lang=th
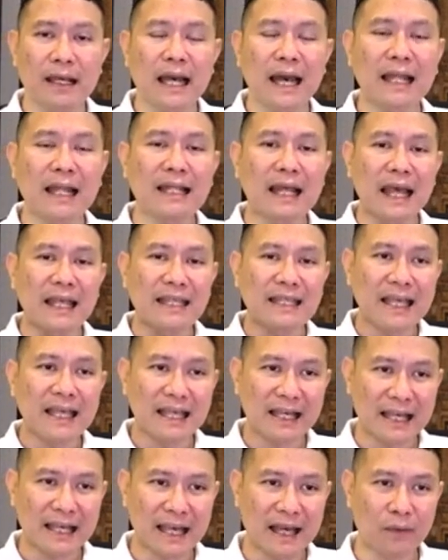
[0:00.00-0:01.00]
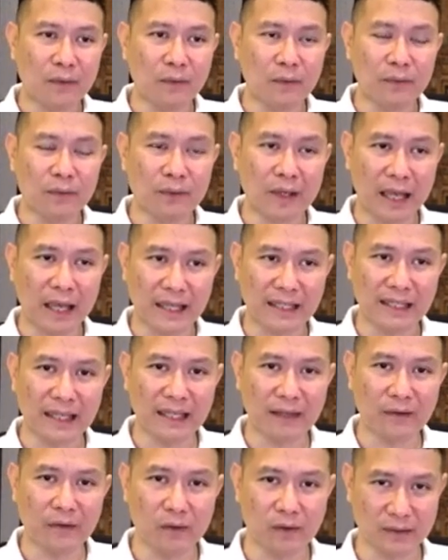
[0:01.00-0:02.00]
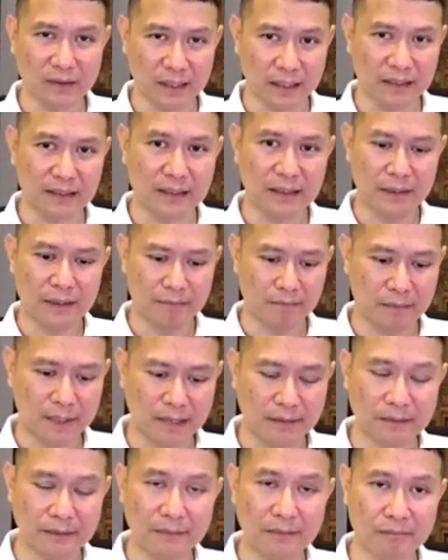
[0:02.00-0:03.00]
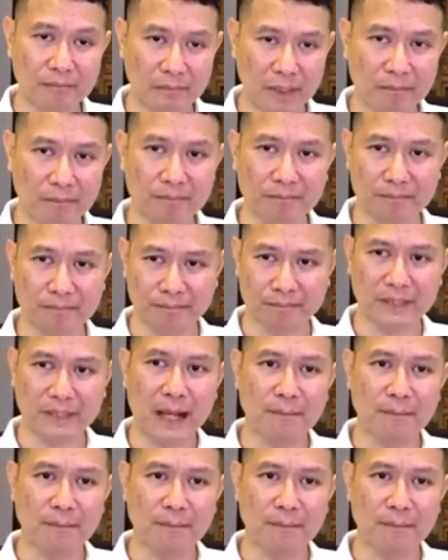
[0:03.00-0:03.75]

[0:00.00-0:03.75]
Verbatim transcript: การหายใจเข้าหายใจออกเนี่ย มันมันตาม